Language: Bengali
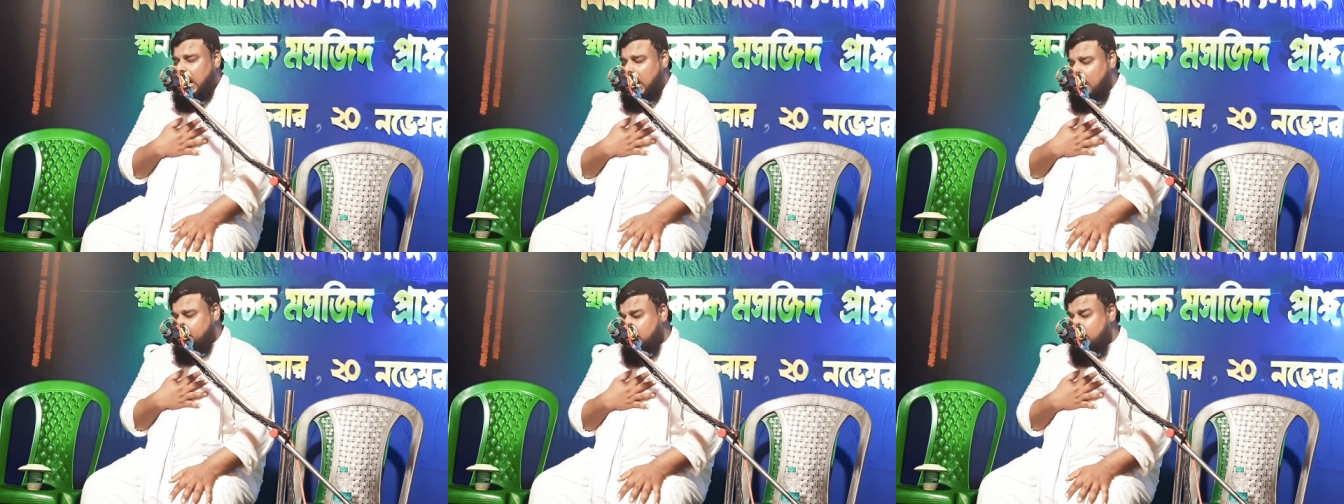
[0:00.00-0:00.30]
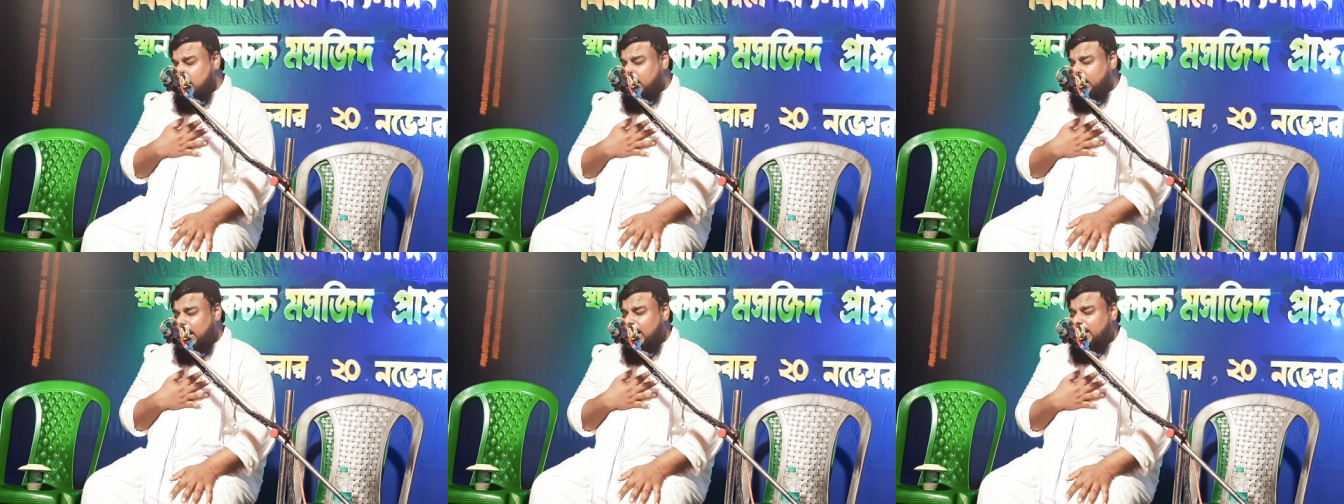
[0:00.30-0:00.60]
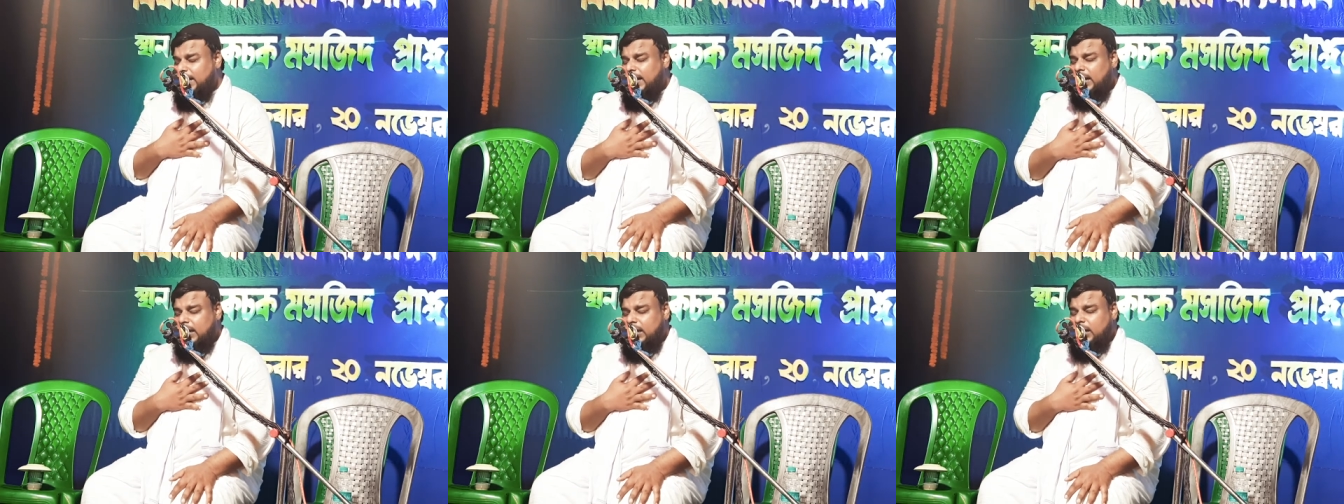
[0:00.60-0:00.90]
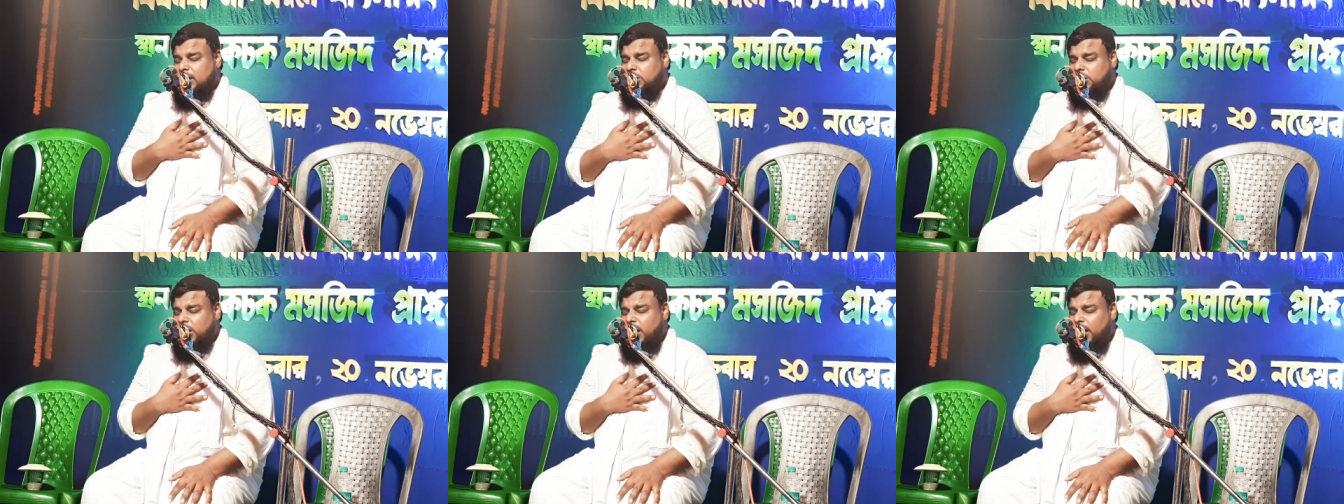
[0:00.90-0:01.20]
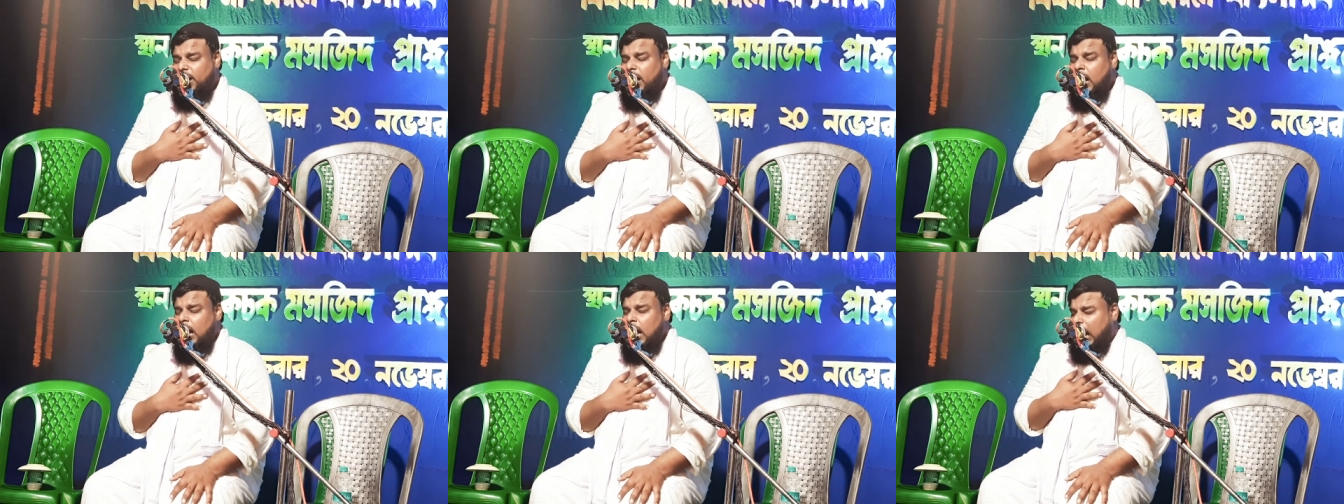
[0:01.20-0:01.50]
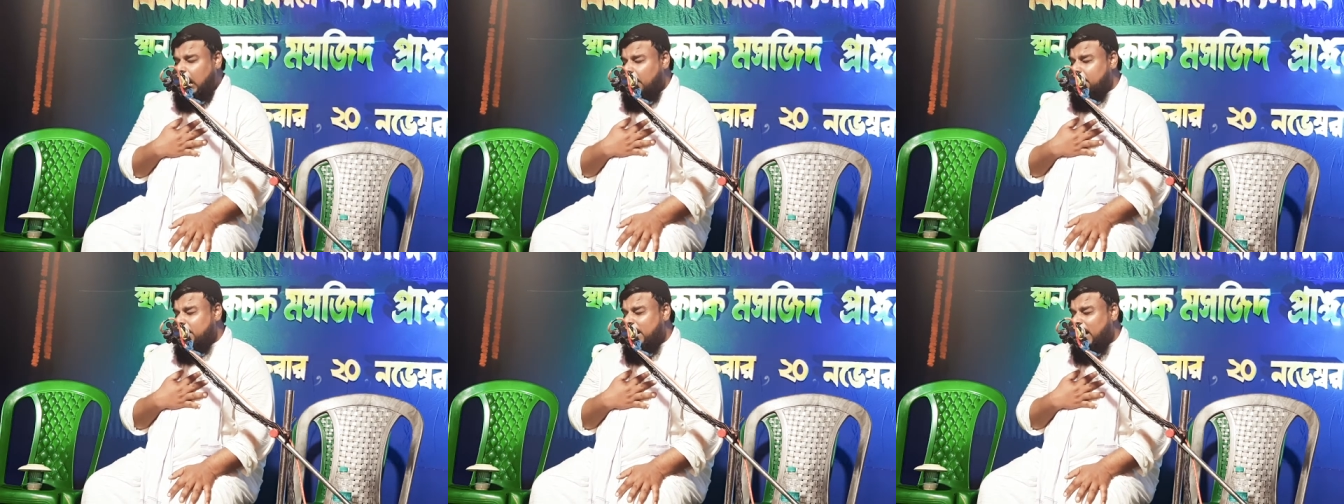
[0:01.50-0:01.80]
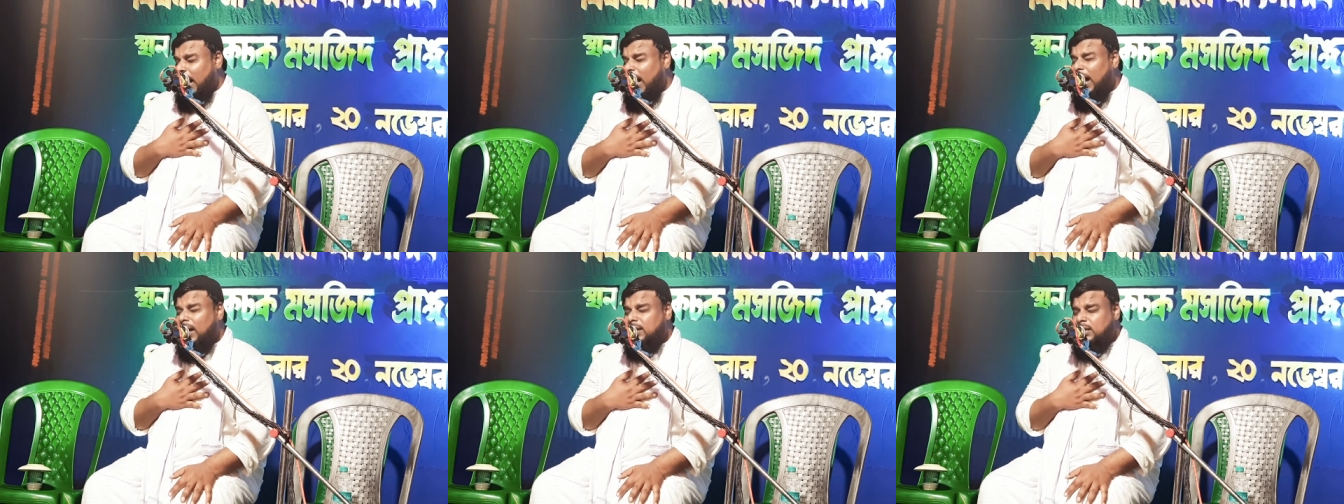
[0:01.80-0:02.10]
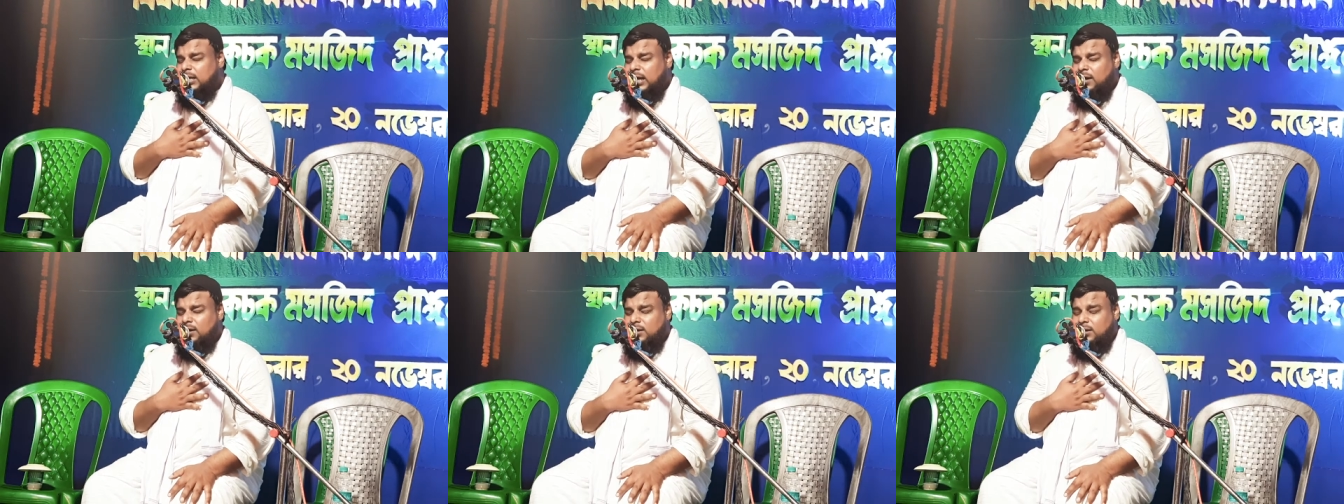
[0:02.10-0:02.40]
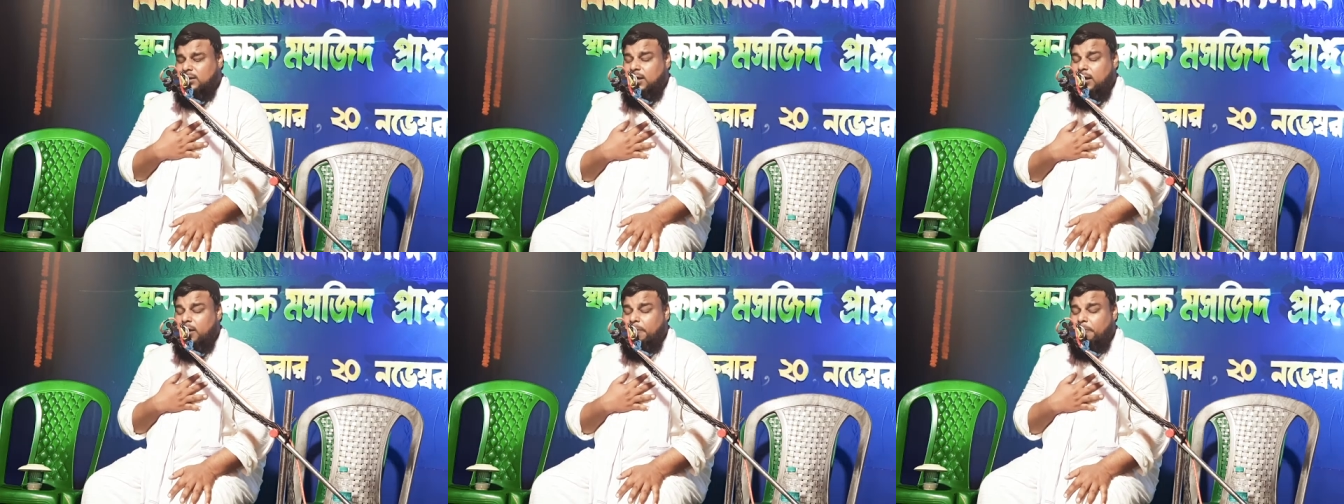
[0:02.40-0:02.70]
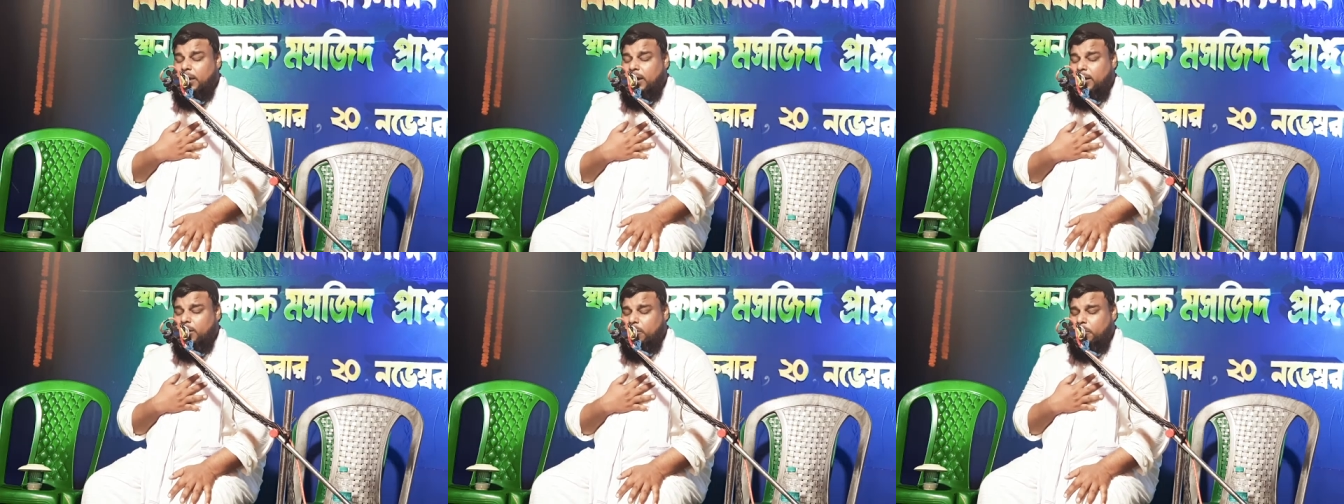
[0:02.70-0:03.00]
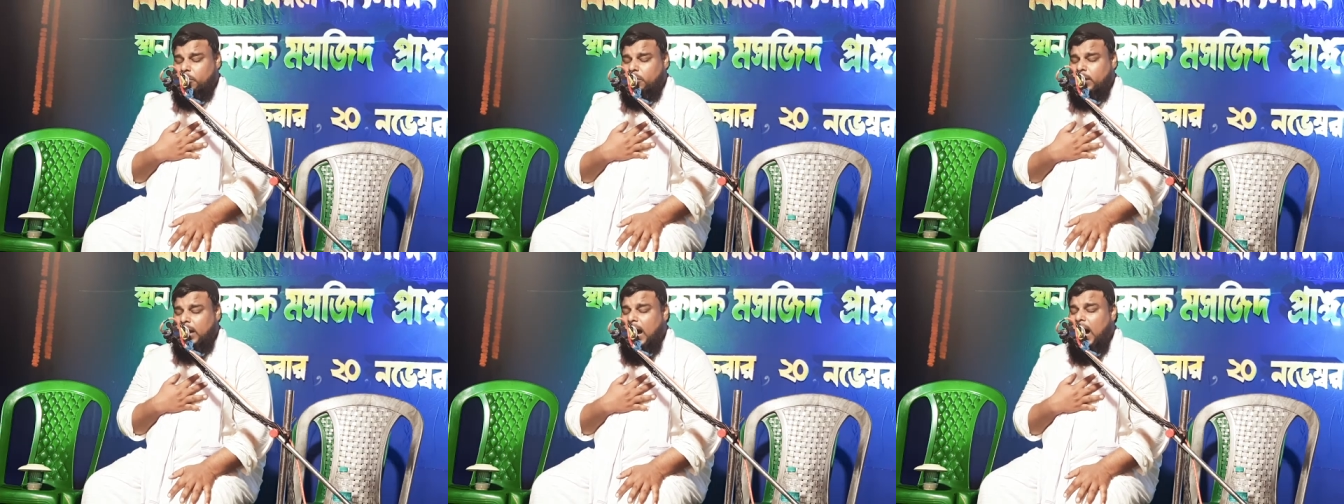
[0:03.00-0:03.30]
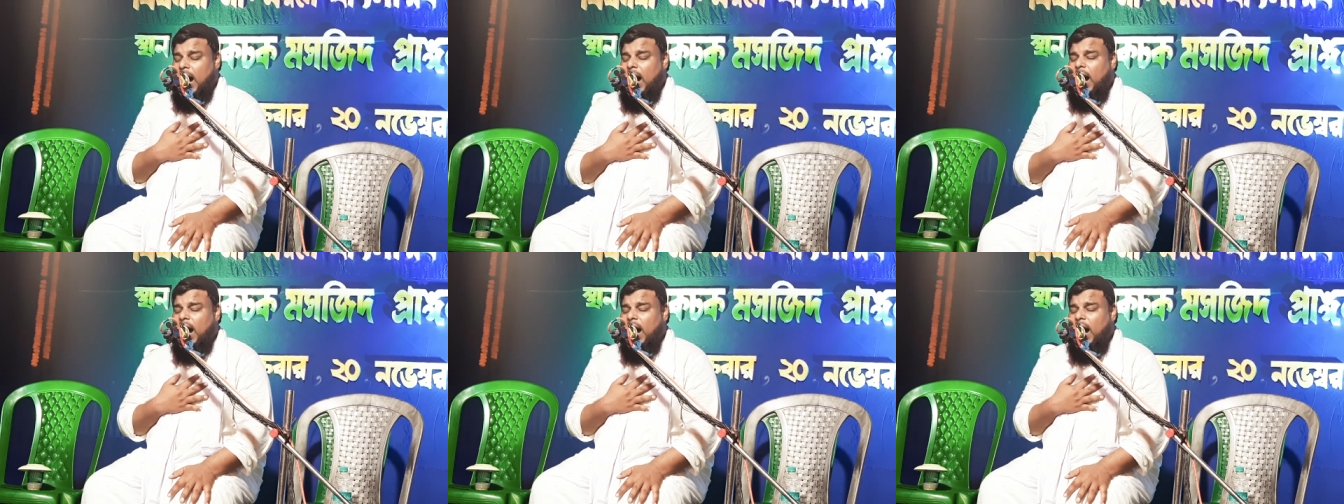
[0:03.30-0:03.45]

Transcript: আমাকে ডেকেছে আমি আর থাকতে পারবো না